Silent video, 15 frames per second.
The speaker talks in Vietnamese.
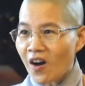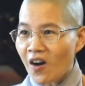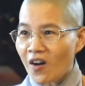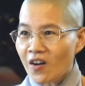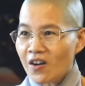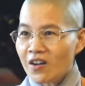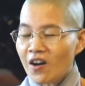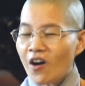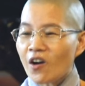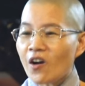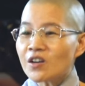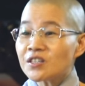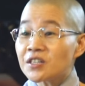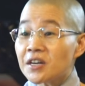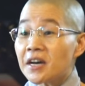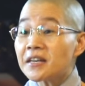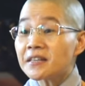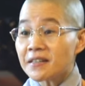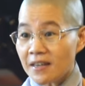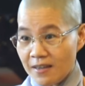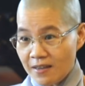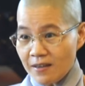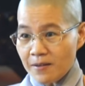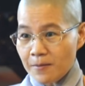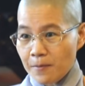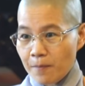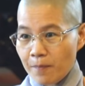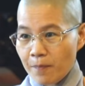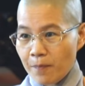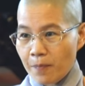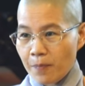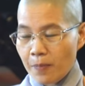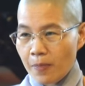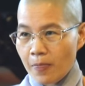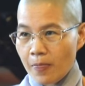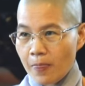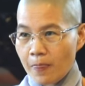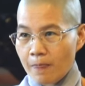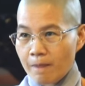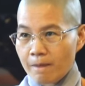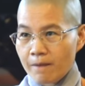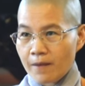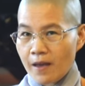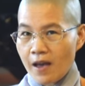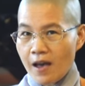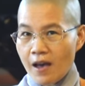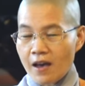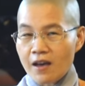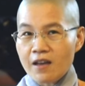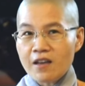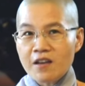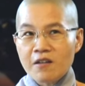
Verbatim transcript: họ họ có sự ích kỷ à,